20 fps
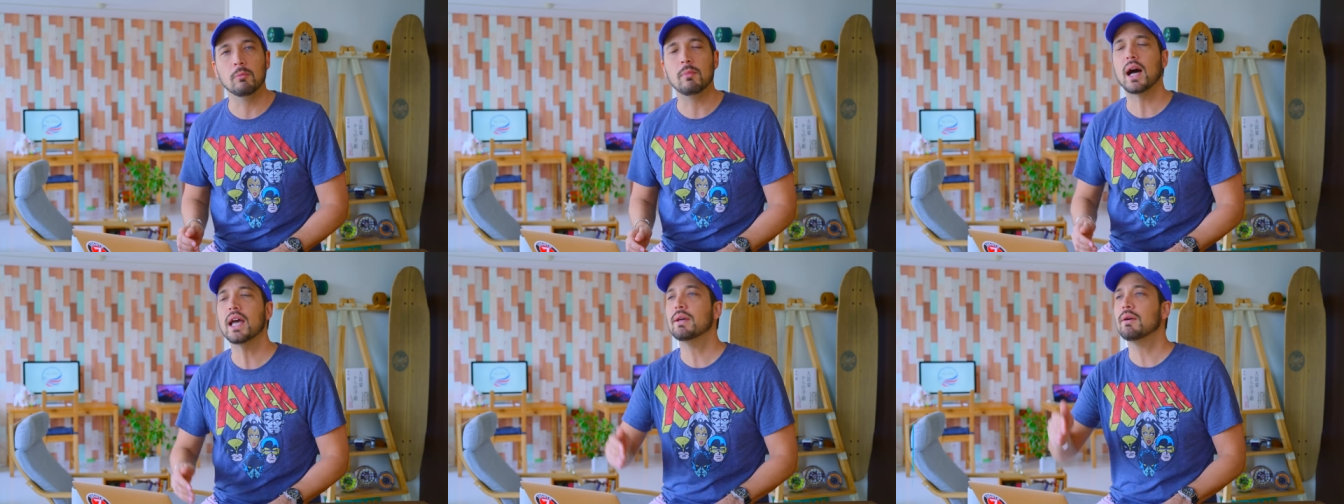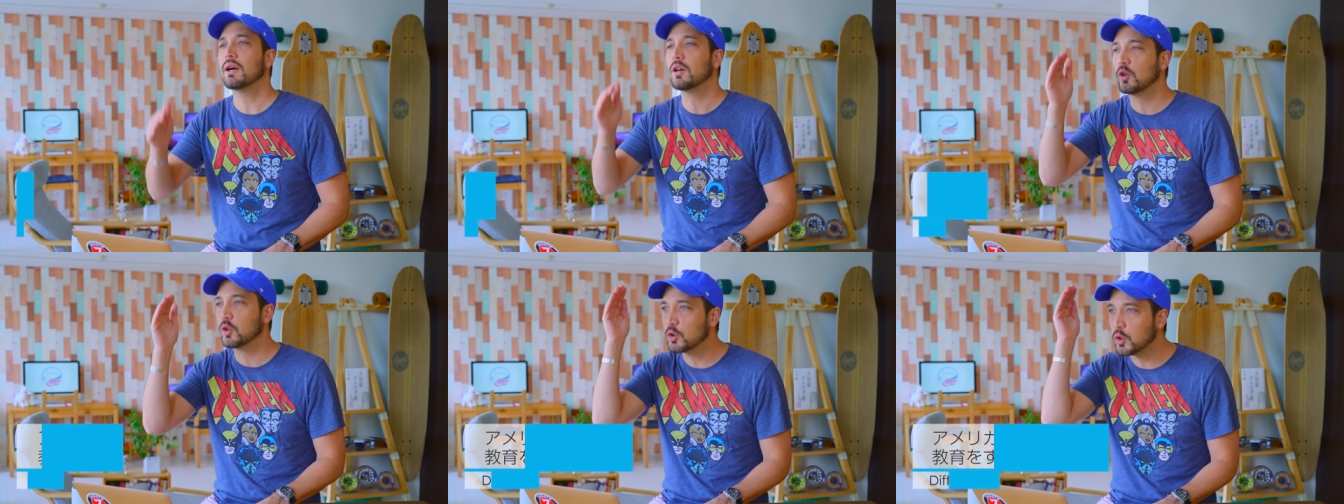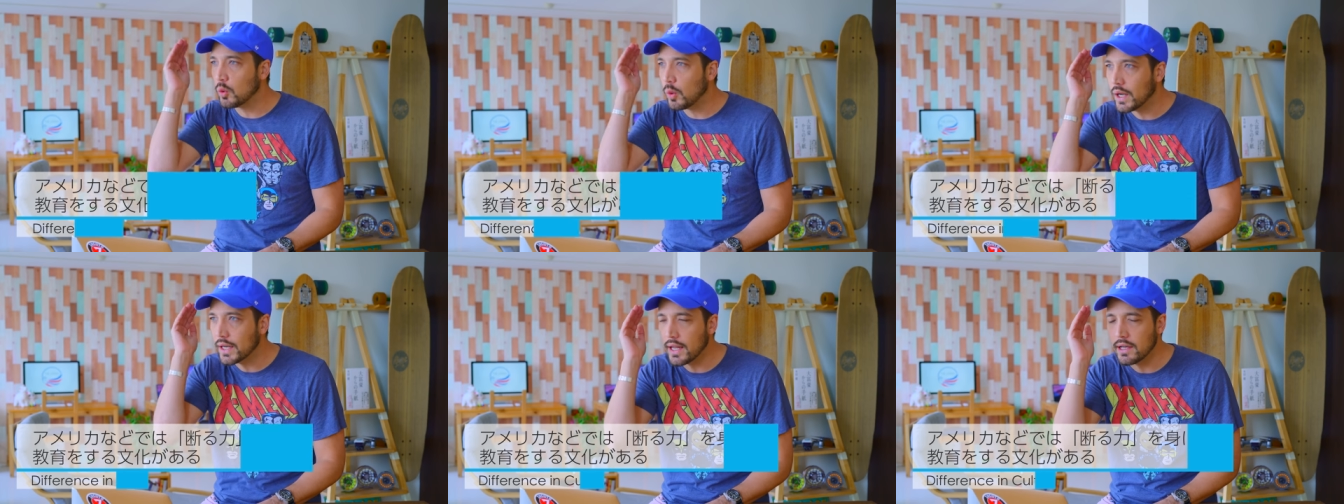お前は
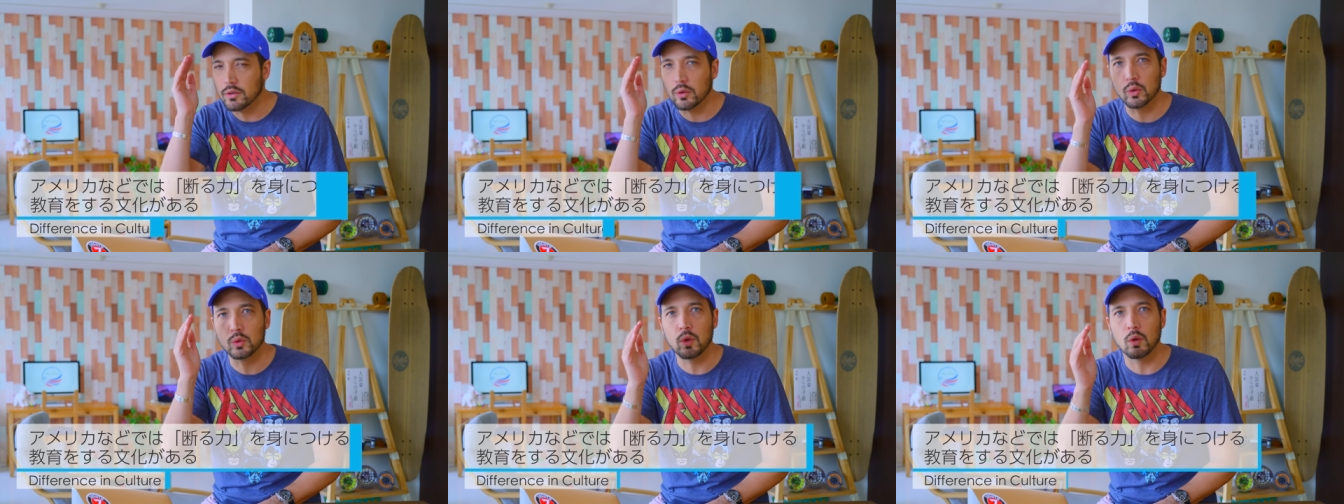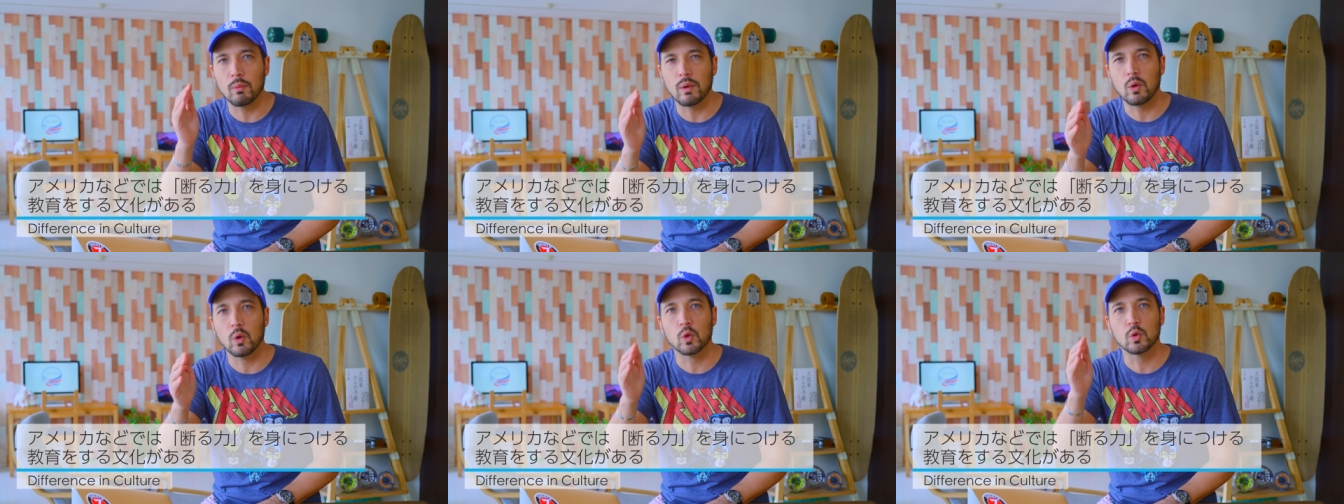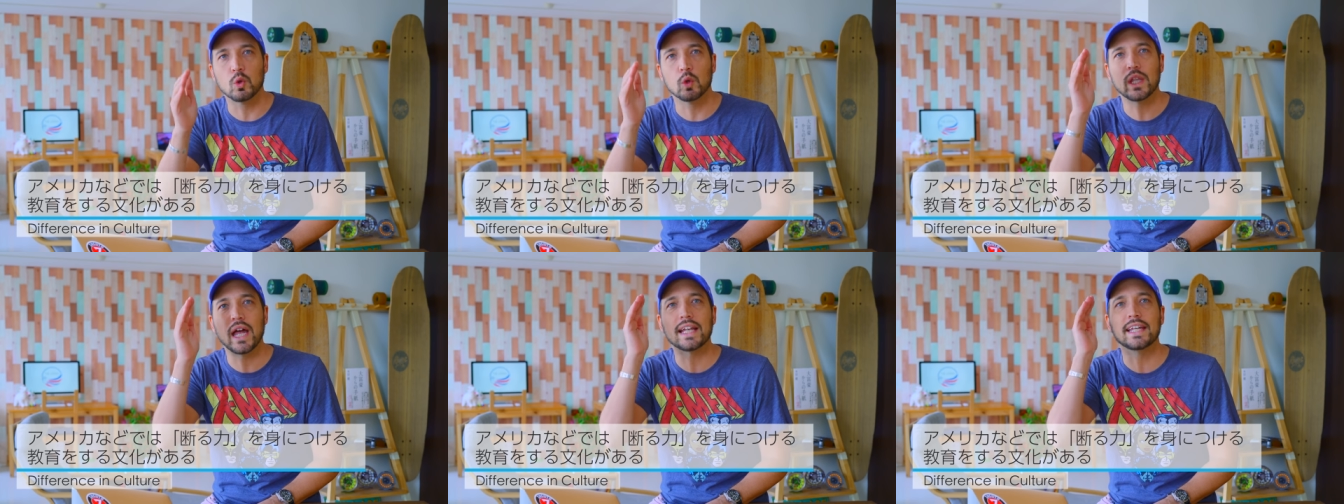断れる大
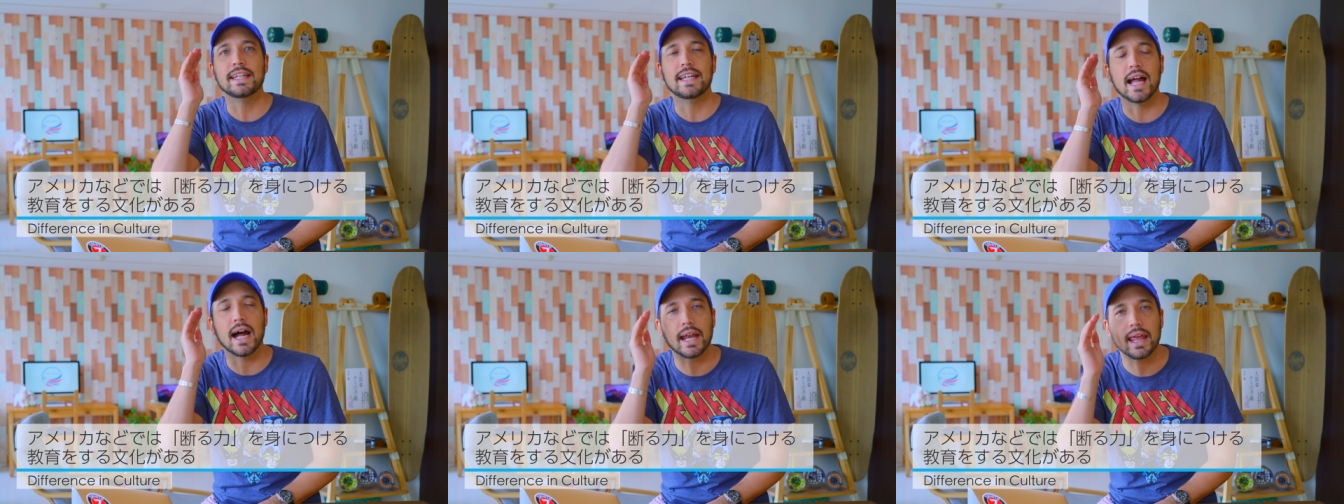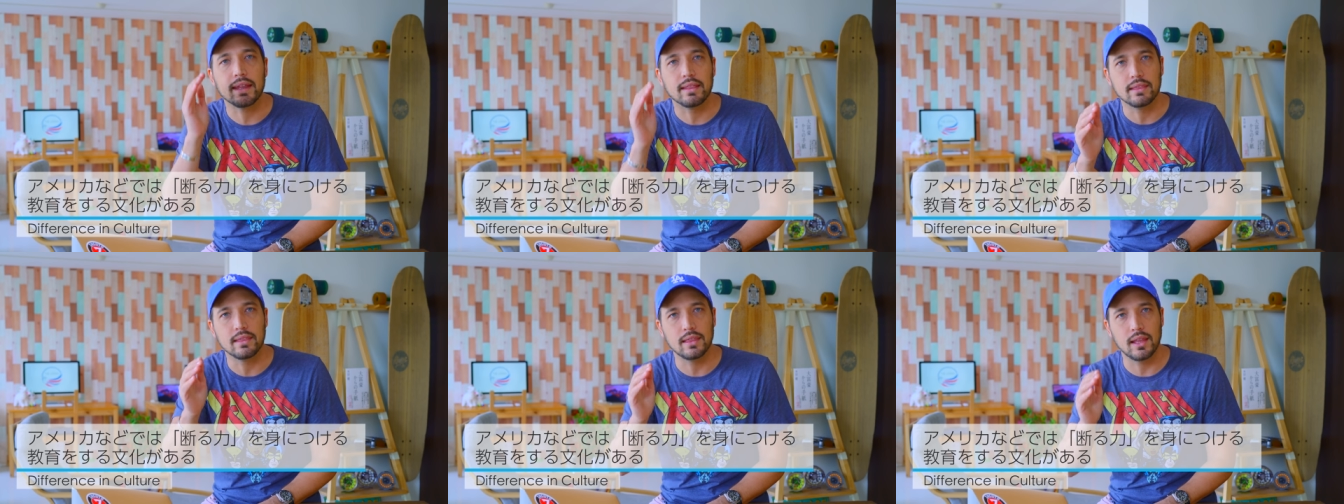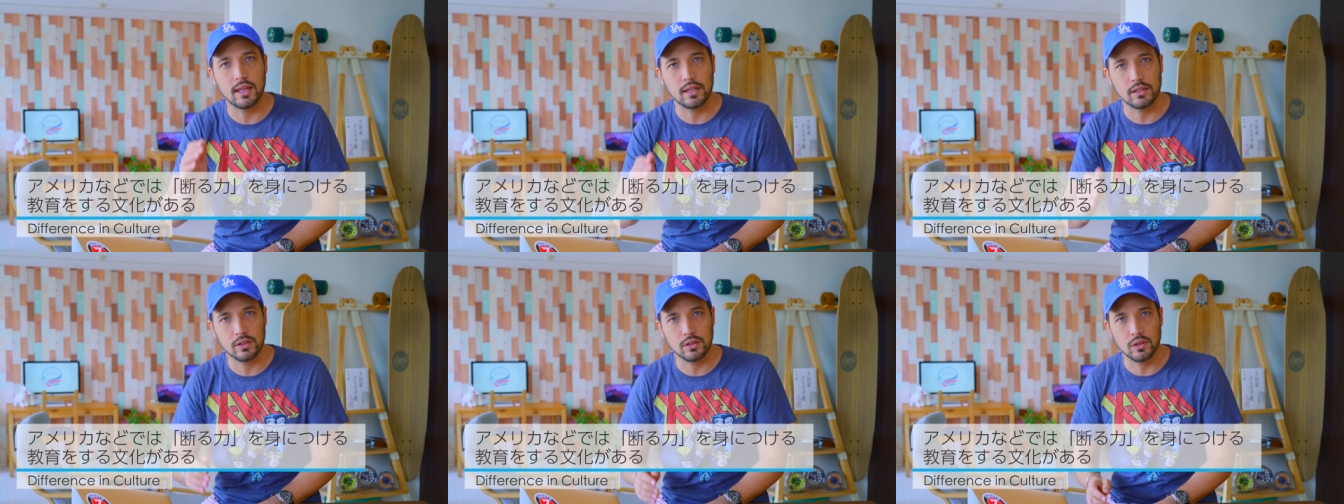人になれ」っ
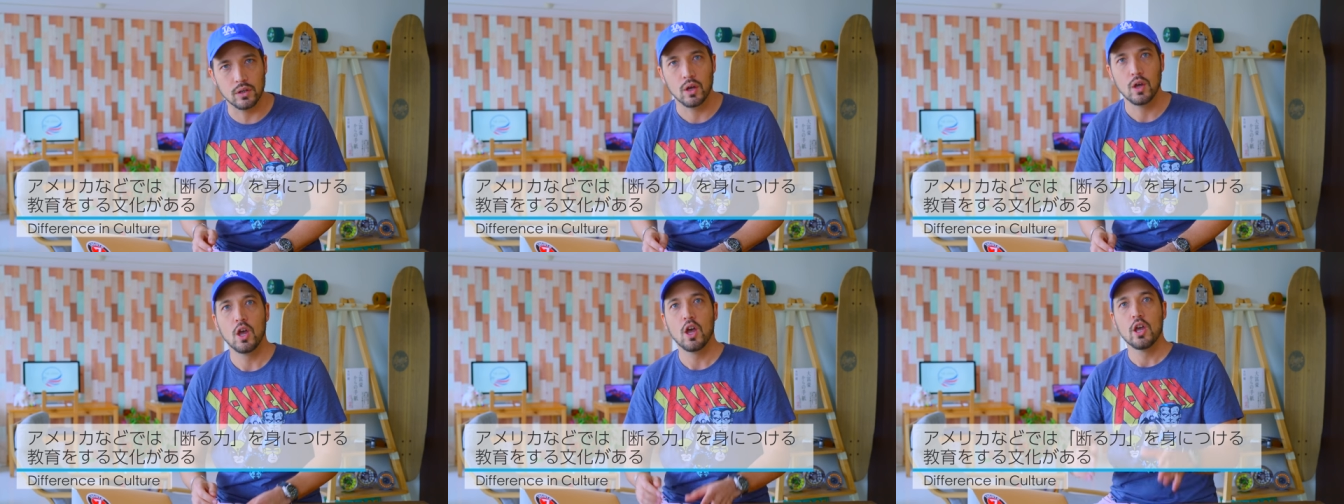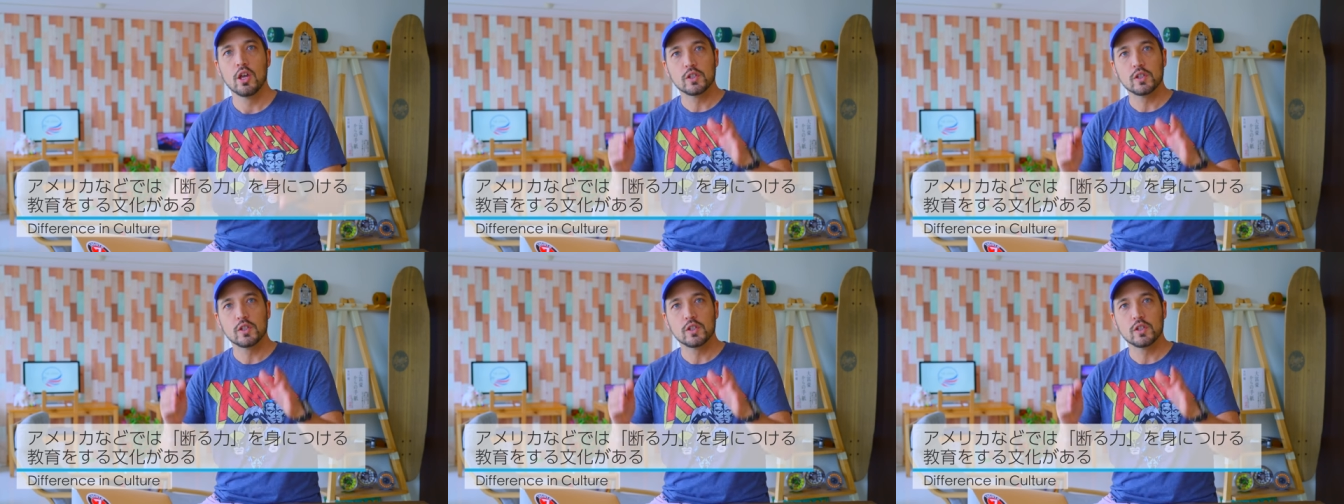ていう、